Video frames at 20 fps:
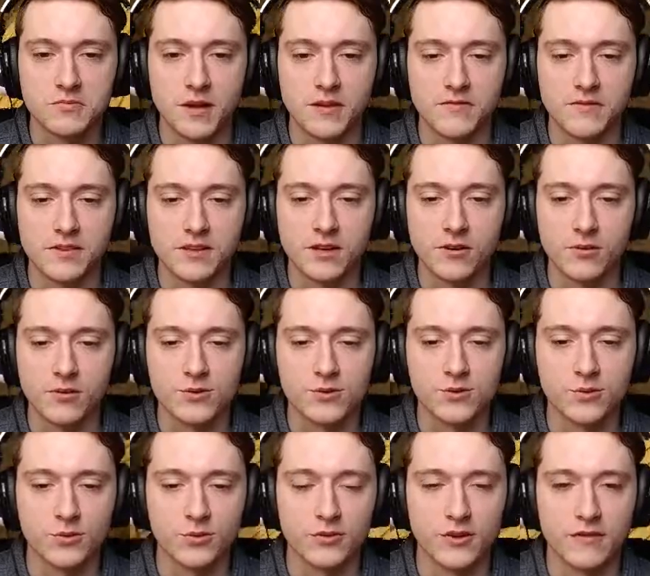bald wieder Holz
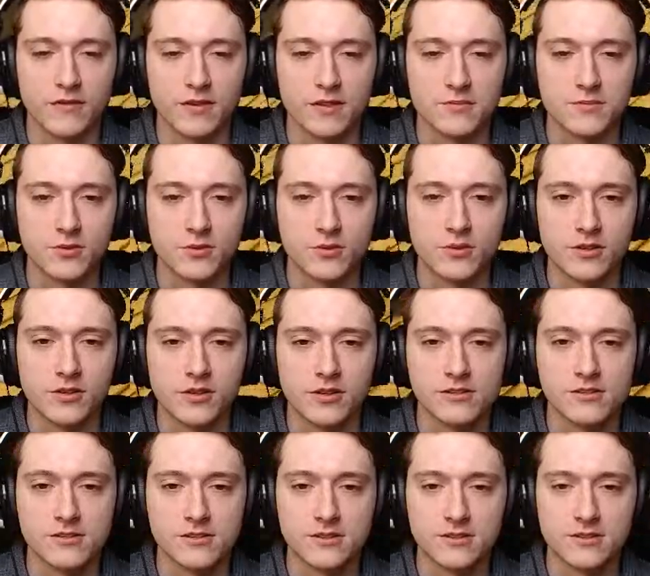holen, oder was bedeutet
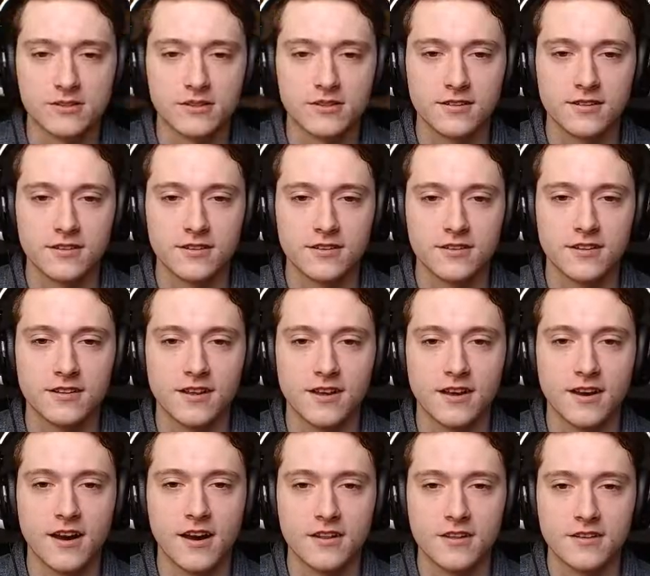das? Das geht ja
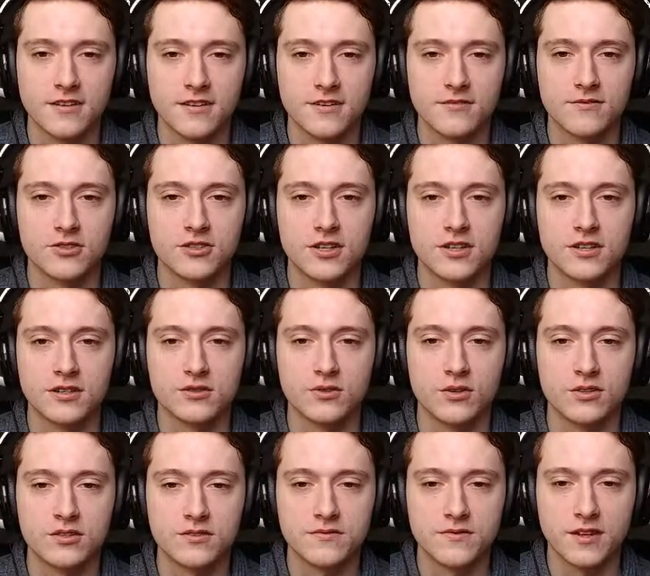gar nicht. Wie schnell das
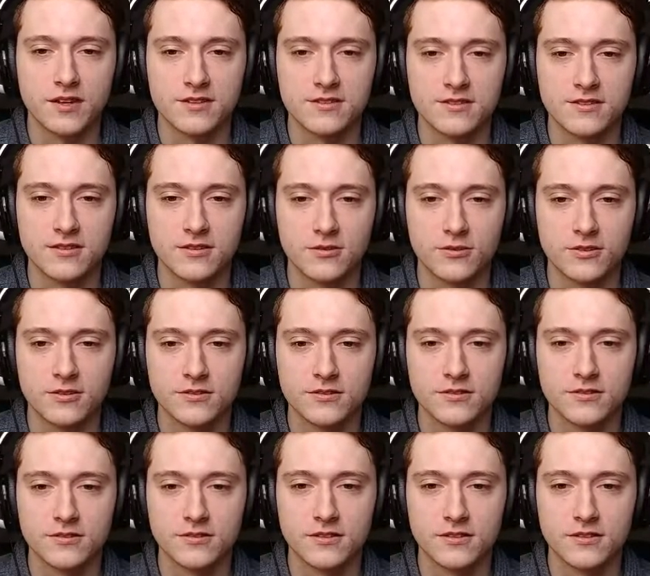Holz weg ist, ne, Leute?